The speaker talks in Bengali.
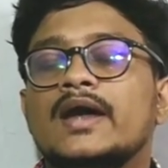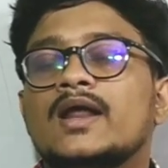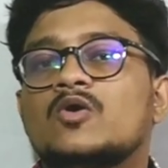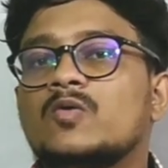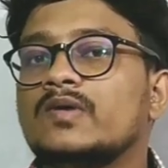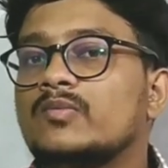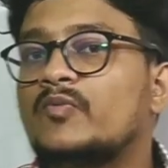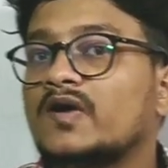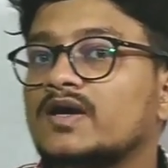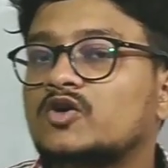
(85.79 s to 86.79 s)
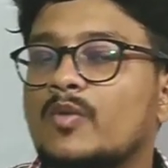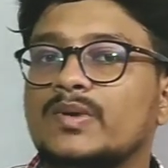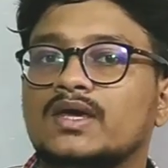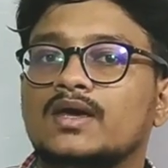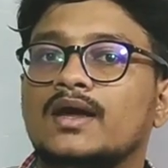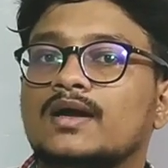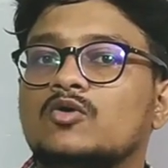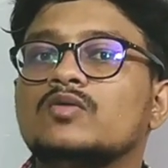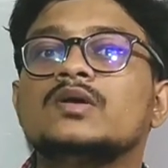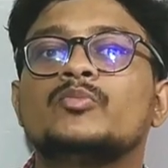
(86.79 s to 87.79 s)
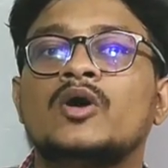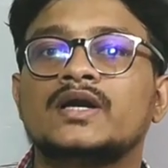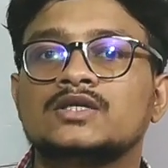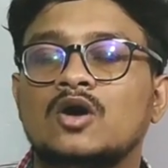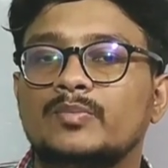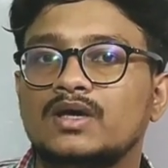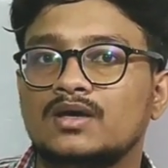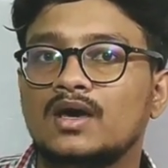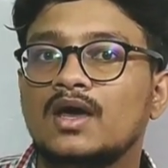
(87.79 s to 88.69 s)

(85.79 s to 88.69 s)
এটা খুব ইম্পর্টেন্ট টপিক এটা খুব ইম্পর্টেন্ট টপিক